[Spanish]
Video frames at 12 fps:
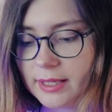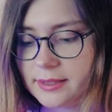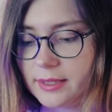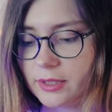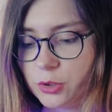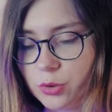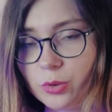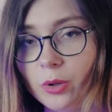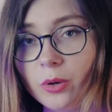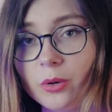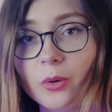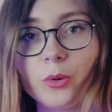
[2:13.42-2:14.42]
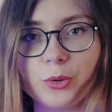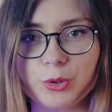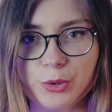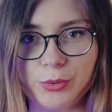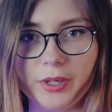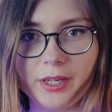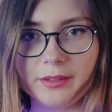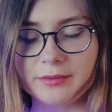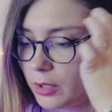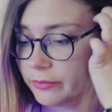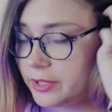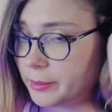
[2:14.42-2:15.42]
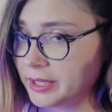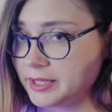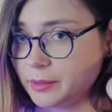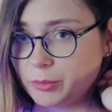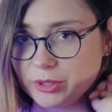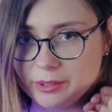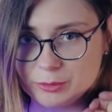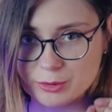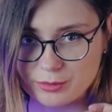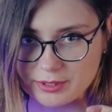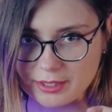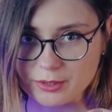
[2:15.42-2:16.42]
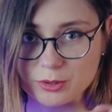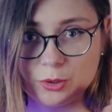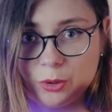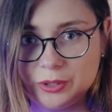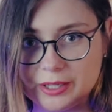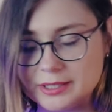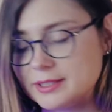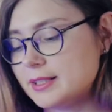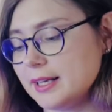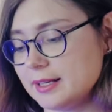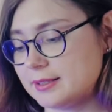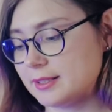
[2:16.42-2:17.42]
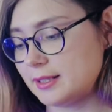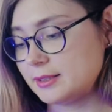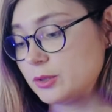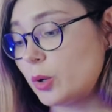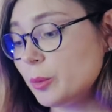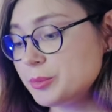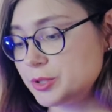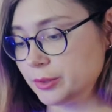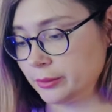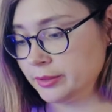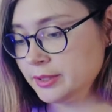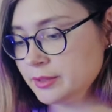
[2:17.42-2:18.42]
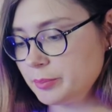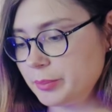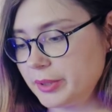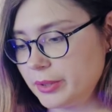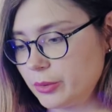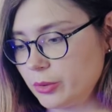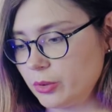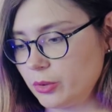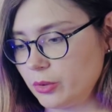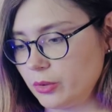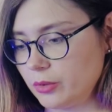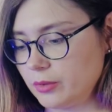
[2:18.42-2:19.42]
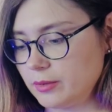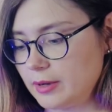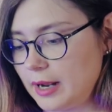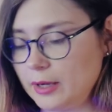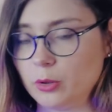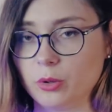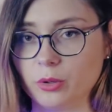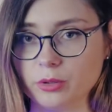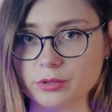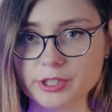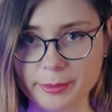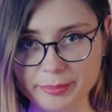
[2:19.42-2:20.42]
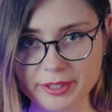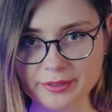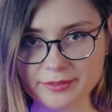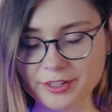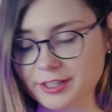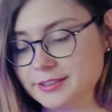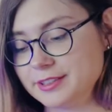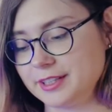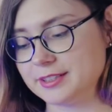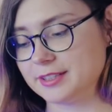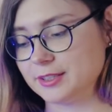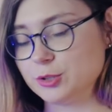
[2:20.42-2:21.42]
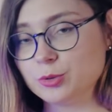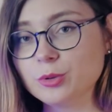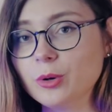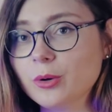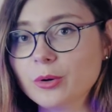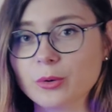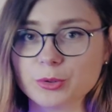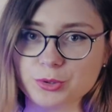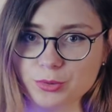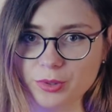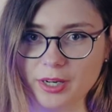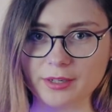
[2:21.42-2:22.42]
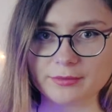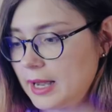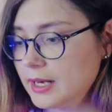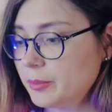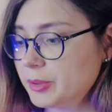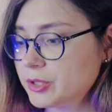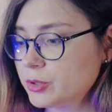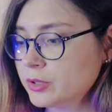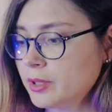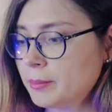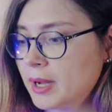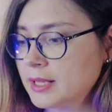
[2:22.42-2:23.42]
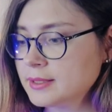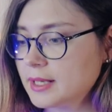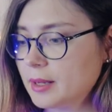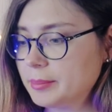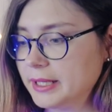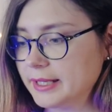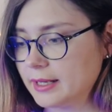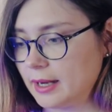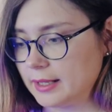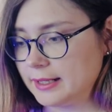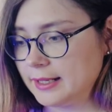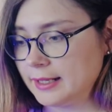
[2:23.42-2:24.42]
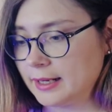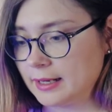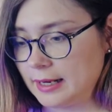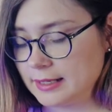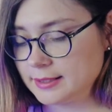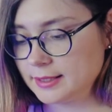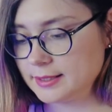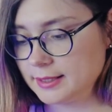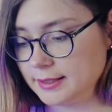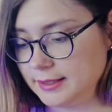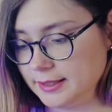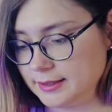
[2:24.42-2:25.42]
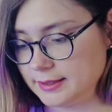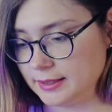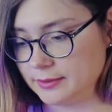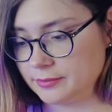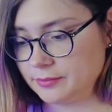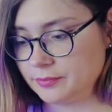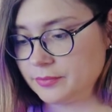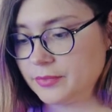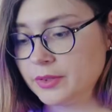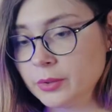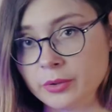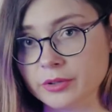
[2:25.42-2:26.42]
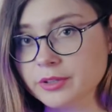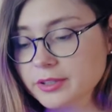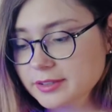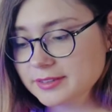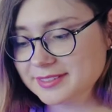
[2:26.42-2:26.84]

está chulo o chula. Obviamente podemos usar todas esas opciones, pero a lo chapín es está chulo o chula. A la persona más aplicada en clase se dice nerd,